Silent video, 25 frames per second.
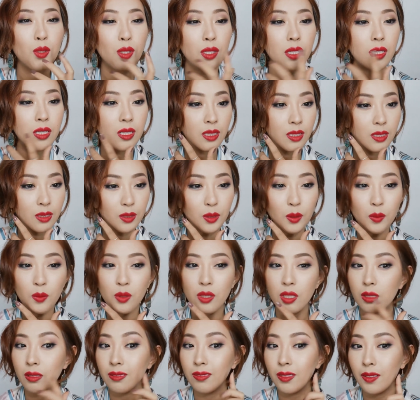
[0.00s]
确实用
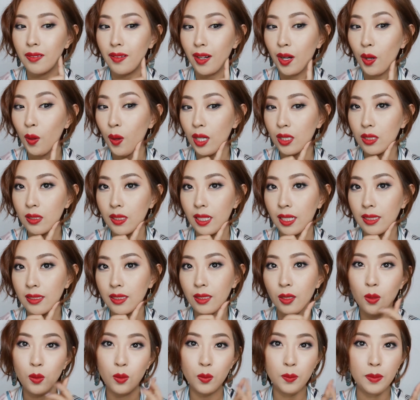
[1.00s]
这种方法画出来
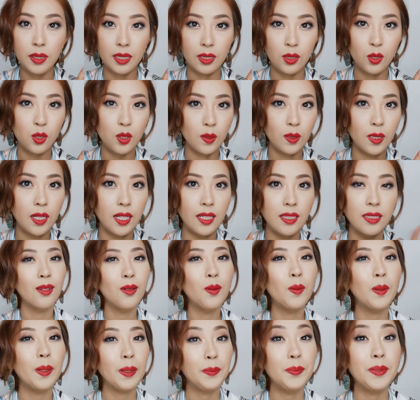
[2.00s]
的欧美妆
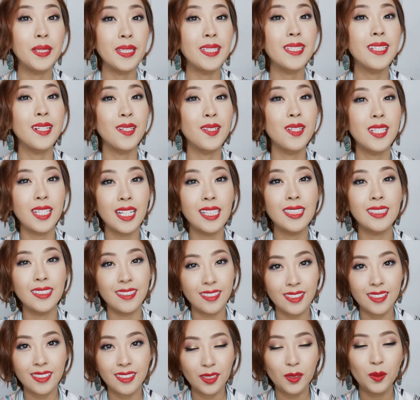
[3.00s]
会比较上
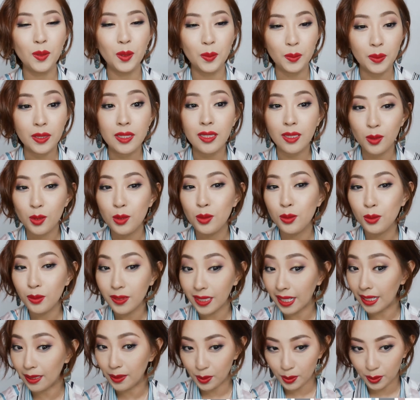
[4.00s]
镜，会比较出
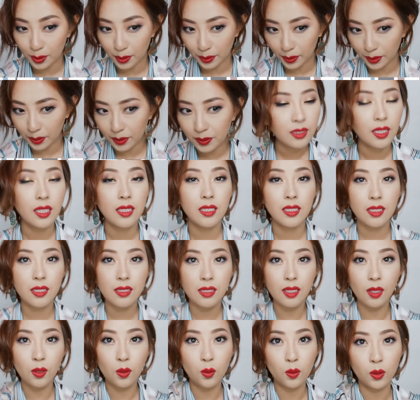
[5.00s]
感觉。那这个
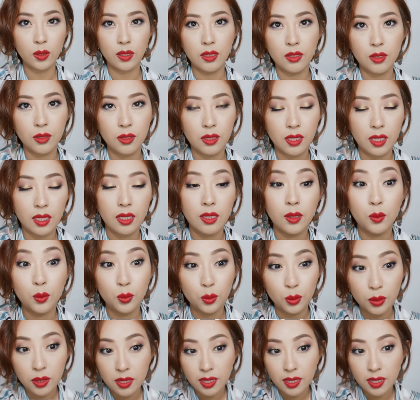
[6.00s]
效果呢，就是很无